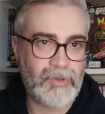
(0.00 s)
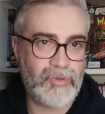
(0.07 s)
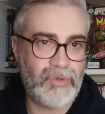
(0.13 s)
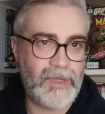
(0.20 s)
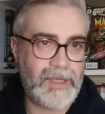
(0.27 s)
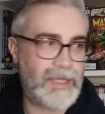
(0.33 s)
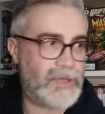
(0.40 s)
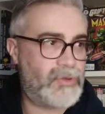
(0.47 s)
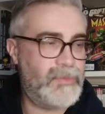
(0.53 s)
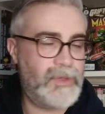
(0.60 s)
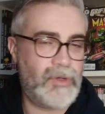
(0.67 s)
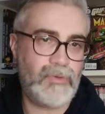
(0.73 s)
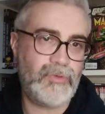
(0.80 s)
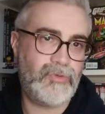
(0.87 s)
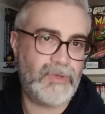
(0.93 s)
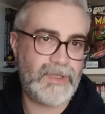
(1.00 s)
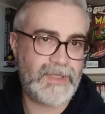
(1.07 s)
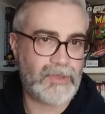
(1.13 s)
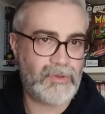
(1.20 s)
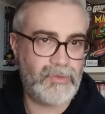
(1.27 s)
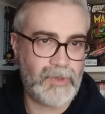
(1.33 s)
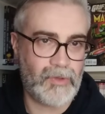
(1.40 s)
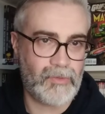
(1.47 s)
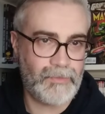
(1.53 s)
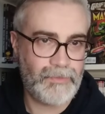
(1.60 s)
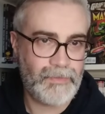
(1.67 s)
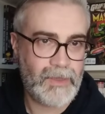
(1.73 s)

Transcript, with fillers: tous les 4 numéros, tous les 5 numéros.